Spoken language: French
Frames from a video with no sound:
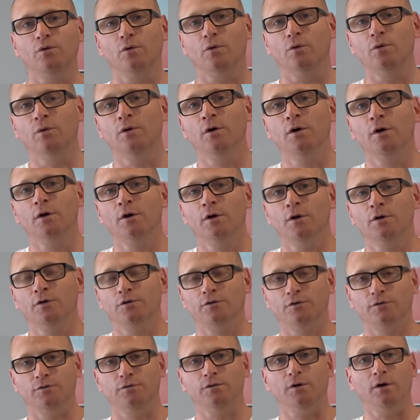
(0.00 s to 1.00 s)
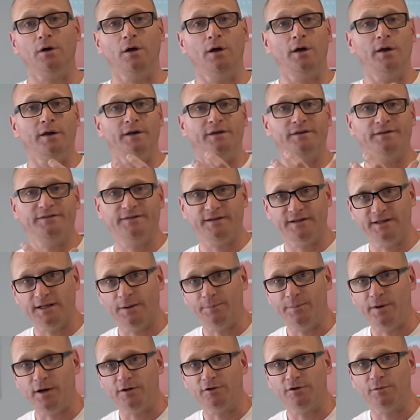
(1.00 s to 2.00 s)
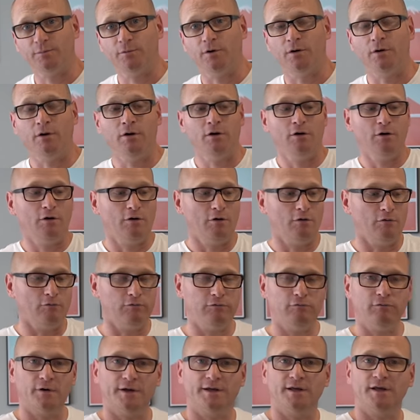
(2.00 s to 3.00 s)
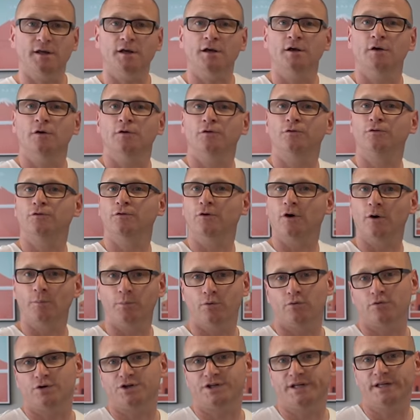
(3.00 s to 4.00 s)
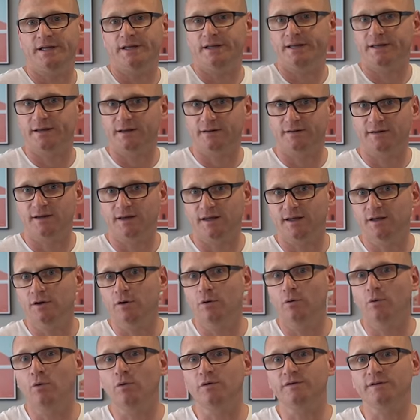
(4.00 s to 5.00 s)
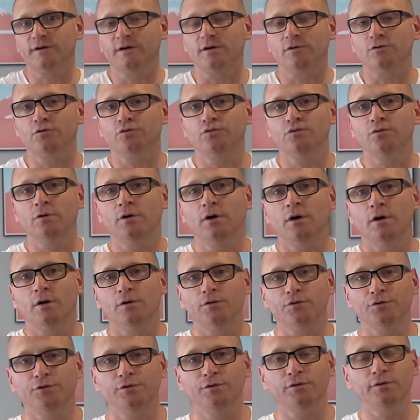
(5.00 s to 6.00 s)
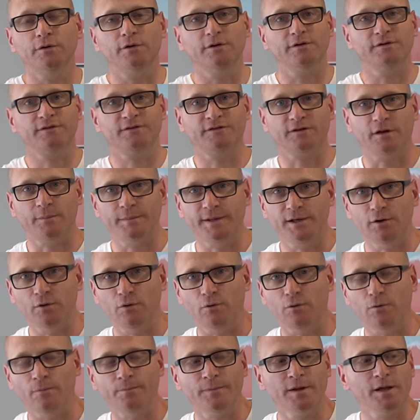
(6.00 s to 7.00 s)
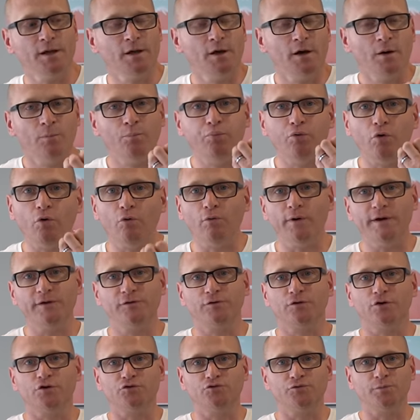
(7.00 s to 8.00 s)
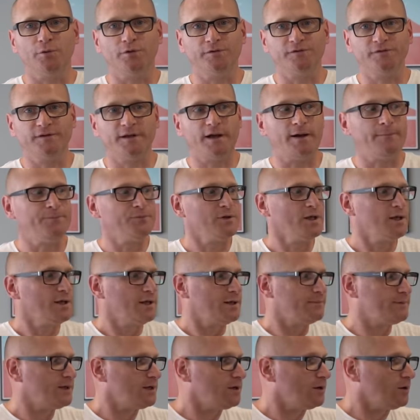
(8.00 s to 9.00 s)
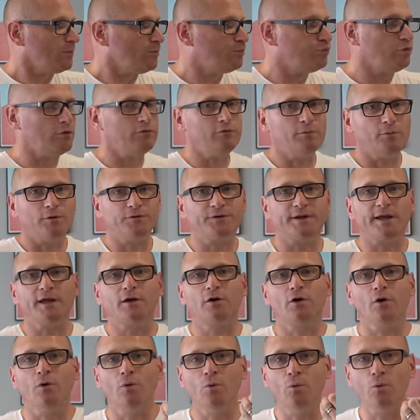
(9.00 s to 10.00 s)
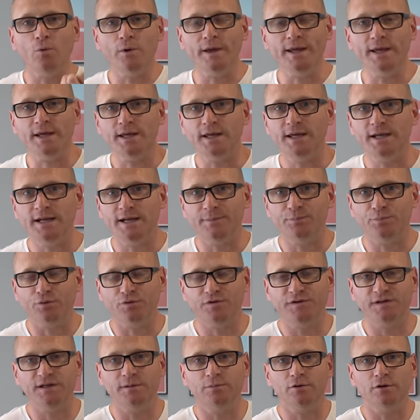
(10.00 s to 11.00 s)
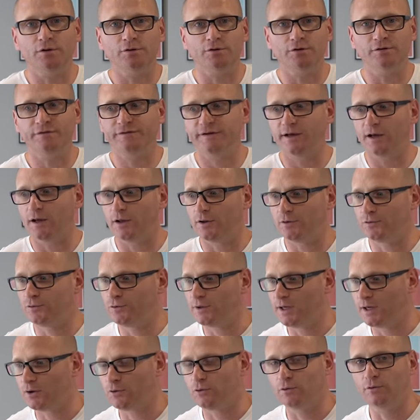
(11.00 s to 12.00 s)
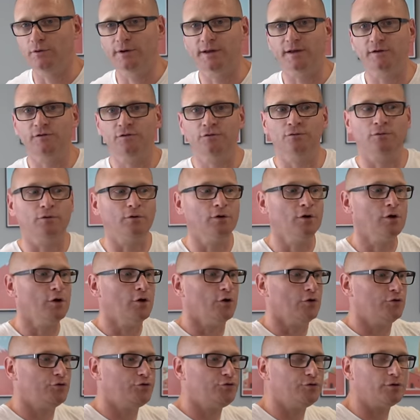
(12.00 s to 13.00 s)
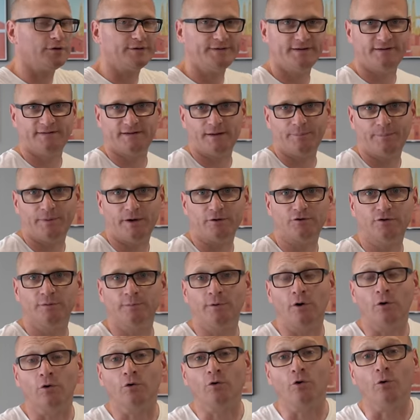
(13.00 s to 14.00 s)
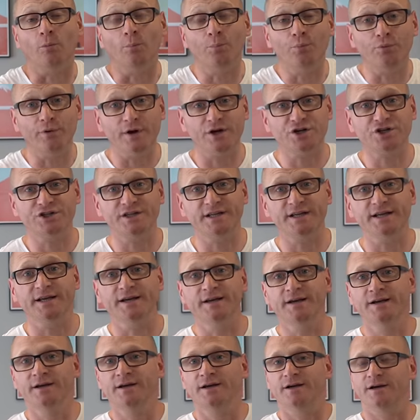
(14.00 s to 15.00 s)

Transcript: euros sur cet appartement vous voyez, sur un projet qui atterrit aux alentours de 100 000 euros. Pourquoi est-ce que je vous montre ça eh pour vous montrer que oui, il est possible de faire de la colocation sur des appartements qu'on peut acheter